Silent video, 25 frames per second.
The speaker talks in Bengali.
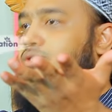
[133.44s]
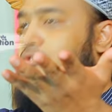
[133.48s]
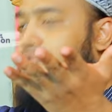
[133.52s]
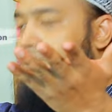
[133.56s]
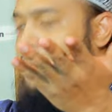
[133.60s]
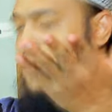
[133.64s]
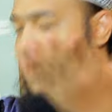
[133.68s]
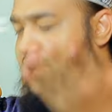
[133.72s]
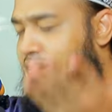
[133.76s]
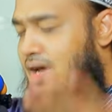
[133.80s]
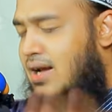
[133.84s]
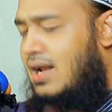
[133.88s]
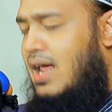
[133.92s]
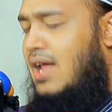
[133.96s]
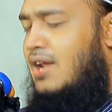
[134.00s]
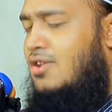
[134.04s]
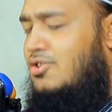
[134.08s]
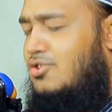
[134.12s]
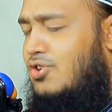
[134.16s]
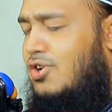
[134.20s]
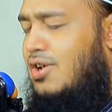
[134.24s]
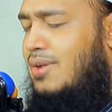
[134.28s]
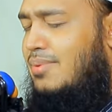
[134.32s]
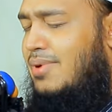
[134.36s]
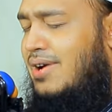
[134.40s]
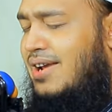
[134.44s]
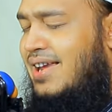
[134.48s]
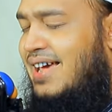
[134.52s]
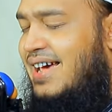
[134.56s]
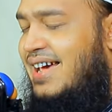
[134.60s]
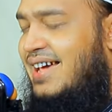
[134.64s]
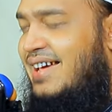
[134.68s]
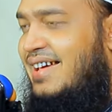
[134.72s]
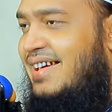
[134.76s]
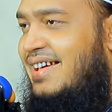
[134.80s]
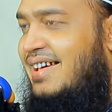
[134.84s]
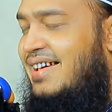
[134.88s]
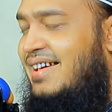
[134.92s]
সুবাহ আল্লাহর জোরে
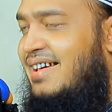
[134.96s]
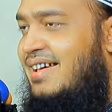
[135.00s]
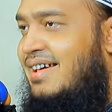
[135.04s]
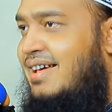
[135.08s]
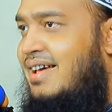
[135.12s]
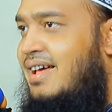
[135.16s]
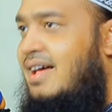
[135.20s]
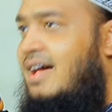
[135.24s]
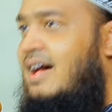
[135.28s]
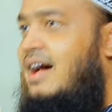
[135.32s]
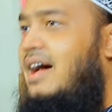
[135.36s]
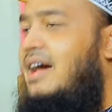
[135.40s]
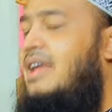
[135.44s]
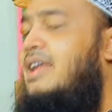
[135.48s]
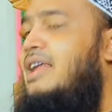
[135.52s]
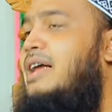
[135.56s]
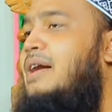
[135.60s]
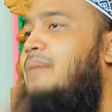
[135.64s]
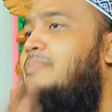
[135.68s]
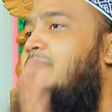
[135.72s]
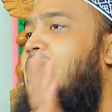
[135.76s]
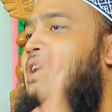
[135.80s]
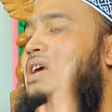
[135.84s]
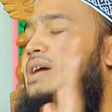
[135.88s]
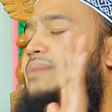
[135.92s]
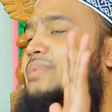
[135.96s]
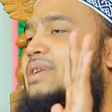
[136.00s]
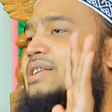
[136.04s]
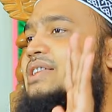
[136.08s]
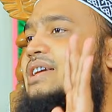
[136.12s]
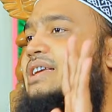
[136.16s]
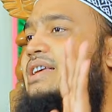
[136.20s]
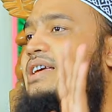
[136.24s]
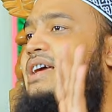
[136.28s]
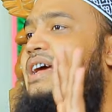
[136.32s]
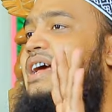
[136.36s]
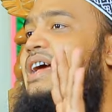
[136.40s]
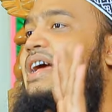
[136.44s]
বলি আল্লাহ পাক
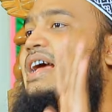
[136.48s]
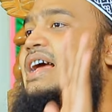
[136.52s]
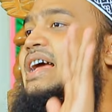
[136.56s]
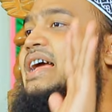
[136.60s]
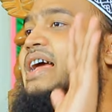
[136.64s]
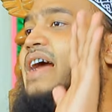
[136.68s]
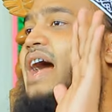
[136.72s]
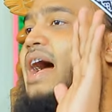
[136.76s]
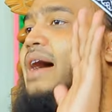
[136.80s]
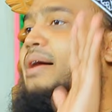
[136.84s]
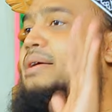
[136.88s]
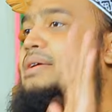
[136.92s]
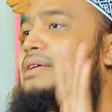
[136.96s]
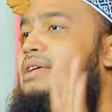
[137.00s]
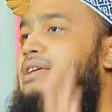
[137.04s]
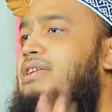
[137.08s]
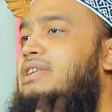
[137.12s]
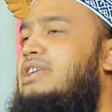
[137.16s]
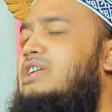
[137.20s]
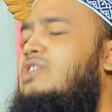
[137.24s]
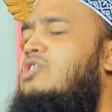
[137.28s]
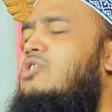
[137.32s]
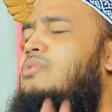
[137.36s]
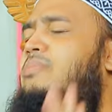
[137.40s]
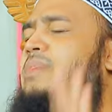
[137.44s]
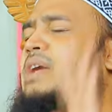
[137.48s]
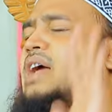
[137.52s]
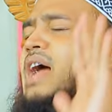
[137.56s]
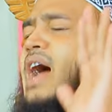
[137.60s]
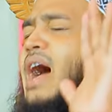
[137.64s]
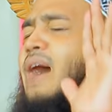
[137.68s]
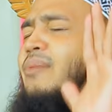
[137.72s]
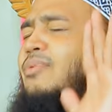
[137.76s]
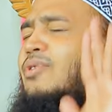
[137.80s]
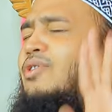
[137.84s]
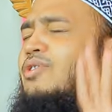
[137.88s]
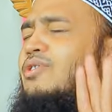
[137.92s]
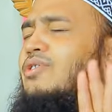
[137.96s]
আমাদেরকে এই নিয়মে
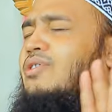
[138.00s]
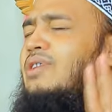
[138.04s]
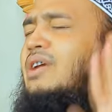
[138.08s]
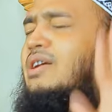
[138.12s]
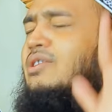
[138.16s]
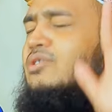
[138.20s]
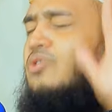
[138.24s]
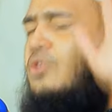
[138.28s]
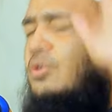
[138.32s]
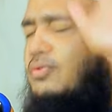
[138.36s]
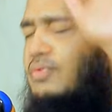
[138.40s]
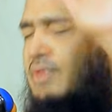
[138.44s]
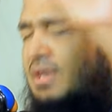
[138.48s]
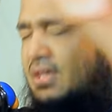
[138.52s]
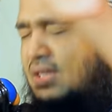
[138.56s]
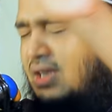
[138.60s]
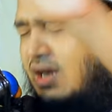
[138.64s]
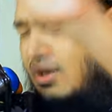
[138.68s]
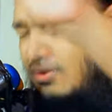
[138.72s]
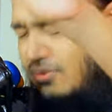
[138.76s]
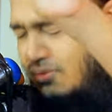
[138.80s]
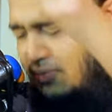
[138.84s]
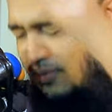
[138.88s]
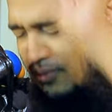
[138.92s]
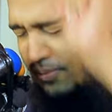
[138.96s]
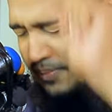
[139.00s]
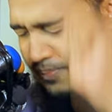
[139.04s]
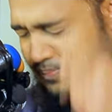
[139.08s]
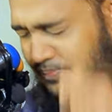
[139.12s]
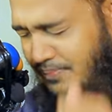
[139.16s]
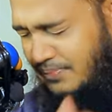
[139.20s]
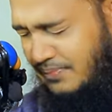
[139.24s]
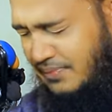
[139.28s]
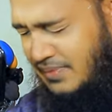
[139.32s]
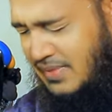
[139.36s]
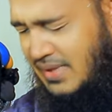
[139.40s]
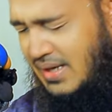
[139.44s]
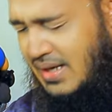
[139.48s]
আমল করার তৌফিক দান করুন
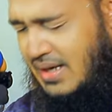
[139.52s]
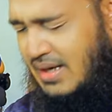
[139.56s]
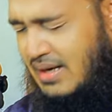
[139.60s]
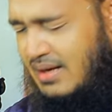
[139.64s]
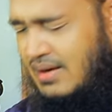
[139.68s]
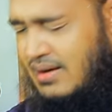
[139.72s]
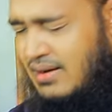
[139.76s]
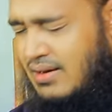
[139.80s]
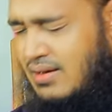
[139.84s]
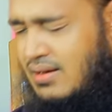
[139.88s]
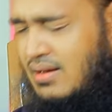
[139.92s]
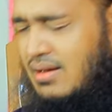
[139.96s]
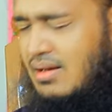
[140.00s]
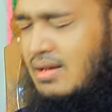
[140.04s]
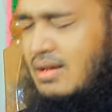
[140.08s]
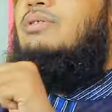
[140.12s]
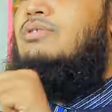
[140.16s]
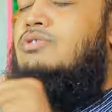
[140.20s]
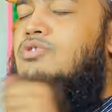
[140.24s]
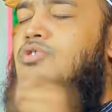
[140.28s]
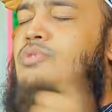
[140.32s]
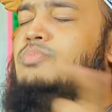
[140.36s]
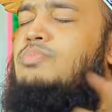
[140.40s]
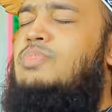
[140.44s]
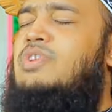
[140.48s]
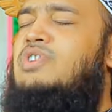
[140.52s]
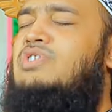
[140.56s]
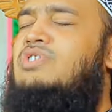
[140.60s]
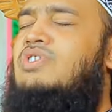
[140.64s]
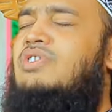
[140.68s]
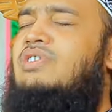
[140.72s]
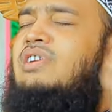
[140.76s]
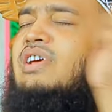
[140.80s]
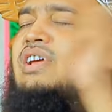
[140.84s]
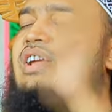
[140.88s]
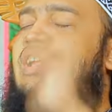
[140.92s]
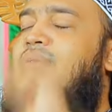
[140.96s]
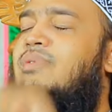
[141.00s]
চব্বিশ
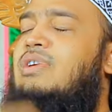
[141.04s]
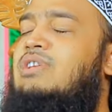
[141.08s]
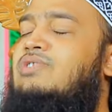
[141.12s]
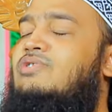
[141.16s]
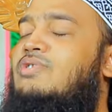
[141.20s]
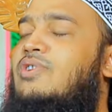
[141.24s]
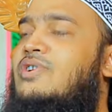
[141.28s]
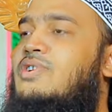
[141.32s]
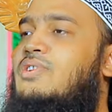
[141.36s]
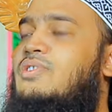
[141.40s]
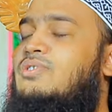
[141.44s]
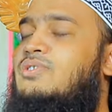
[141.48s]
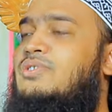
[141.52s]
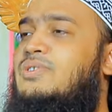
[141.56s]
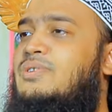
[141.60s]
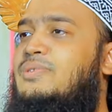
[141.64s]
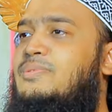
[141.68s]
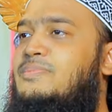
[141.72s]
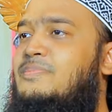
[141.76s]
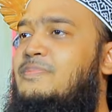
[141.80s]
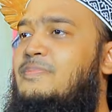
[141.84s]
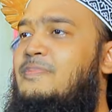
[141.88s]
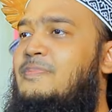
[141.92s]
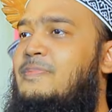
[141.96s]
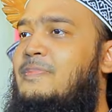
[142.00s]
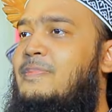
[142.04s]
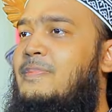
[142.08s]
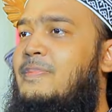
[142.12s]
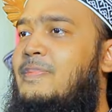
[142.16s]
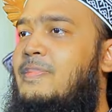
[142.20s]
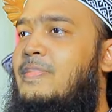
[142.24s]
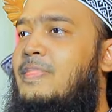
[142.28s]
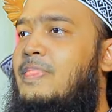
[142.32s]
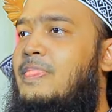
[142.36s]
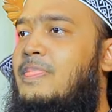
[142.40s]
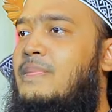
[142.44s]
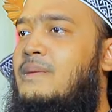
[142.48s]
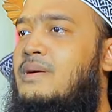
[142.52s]
ঘন্টায় নামাজ কয় অক্ত
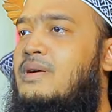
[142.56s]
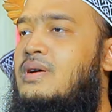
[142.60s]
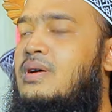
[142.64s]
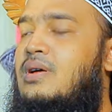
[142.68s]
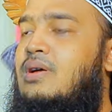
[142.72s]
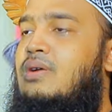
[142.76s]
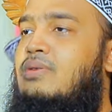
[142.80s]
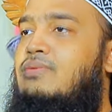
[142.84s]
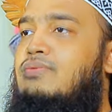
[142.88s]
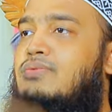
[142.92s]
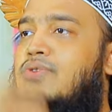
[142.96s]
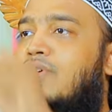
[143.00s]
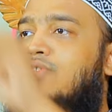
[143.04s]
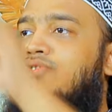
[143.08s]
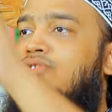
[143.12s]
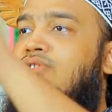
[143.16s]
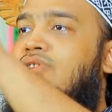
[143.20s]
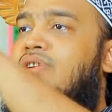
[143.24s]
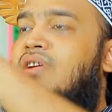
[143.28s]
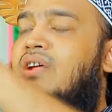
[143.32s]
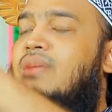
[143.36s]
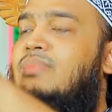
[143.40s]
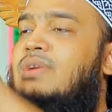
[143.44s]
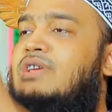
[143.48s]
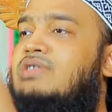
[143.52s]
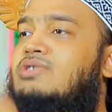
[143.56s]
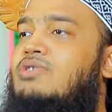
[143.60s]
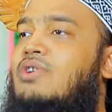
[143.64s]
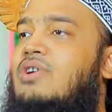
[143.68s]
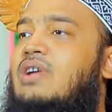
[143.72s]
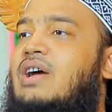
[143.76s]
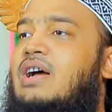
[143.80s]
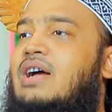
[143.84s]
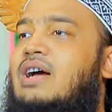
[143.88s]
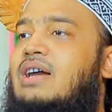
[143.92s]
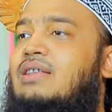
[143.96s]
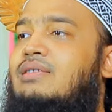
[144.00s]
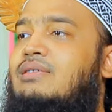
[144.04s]
ফজরের নামাজ
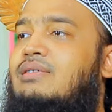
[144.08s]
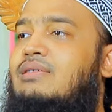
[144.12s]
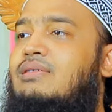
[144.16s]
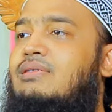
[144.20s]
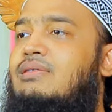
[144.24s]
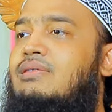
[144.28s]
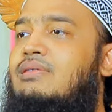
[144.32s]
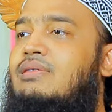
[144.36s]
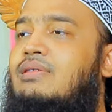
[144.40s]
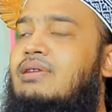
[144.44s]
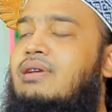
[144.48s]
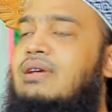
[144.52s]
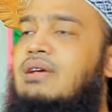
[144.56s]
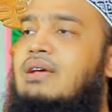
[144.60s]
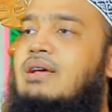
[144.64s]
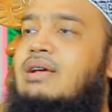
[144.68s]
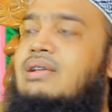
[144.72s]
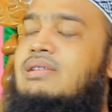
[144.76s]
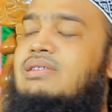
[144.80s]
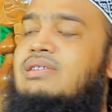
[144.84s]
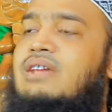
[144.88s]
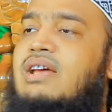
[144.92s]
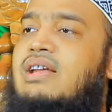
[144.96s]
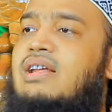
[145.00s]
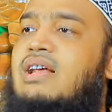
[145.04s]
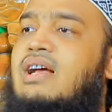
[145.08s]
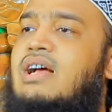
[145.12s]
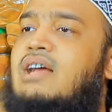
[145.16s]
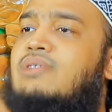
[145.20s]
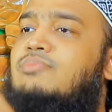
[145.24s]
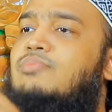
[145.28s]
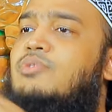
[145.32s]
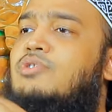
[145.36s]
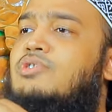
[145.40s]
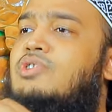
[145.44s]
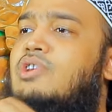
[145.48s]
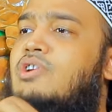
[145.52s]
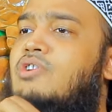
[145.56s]
কয় রাখাত চার
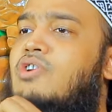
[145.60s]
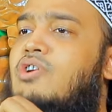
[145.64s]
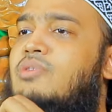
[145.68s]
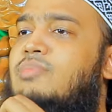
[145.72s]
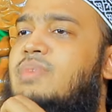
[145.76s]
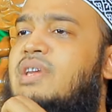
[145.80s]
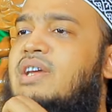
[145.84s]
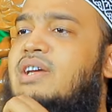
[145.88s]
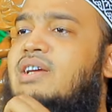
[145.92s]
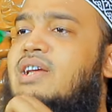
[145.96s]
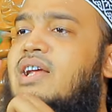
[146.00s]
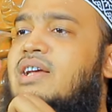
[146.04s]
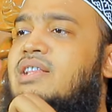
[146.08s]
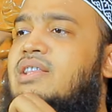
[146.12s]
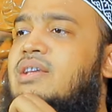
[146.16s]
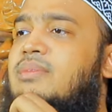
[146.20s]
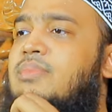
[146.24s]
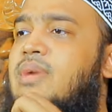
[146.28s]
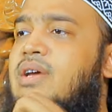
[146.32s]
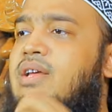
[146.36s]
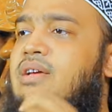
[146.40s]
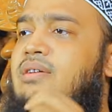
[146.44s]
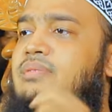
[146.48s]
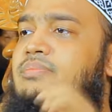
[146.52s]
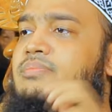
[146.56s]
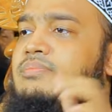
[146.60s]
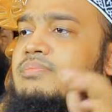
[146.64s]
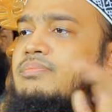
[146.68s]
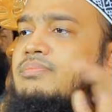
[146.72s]
রাখাত পড়তে কয় মিনিট লাগতে পারে